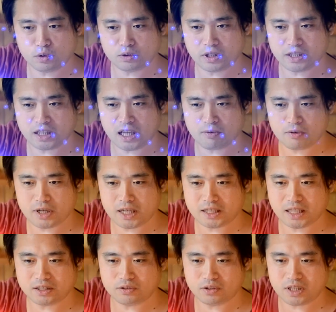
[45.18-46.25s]
ンの電源を入れ
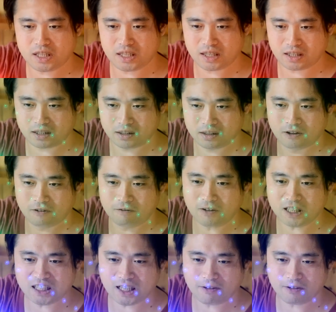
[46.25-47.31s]
た後に、
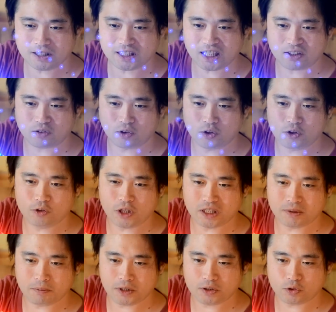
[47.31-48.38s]
わざわざこの
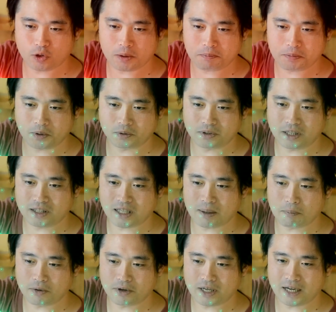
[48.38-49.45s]
USB ストリップの電
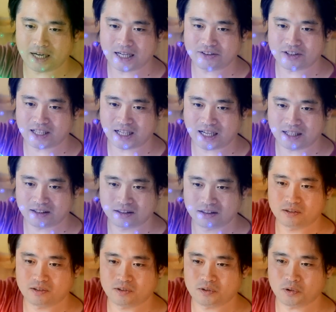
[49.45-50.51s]
源も入れないといけない。
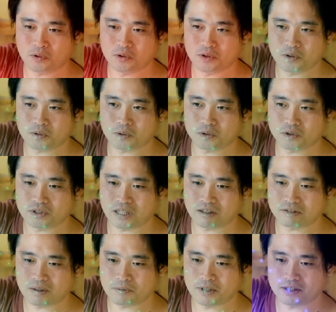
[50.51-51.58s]
そういうことしな
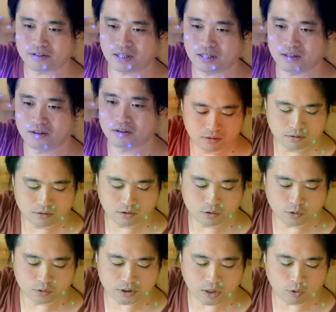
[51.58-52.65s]
くてもいいですね。
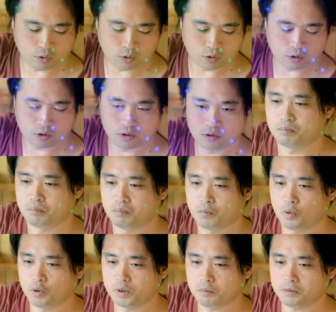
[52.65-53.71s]
操作方法。
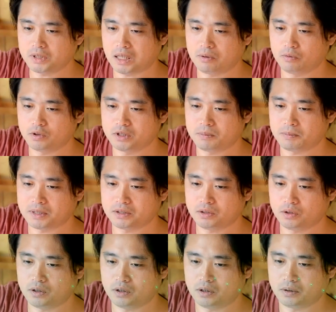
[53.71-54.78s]
モードボタンを押します
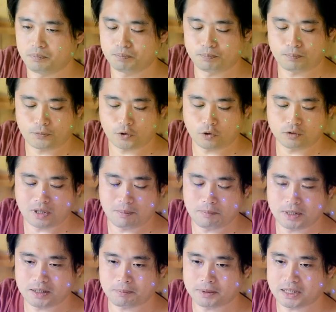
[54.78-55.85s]
と、この点
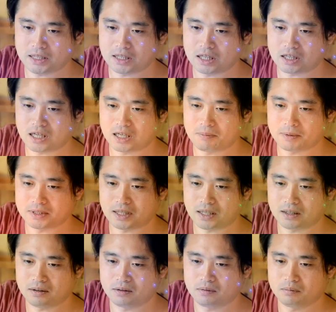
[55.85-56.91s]
滅パターンが変わりますね。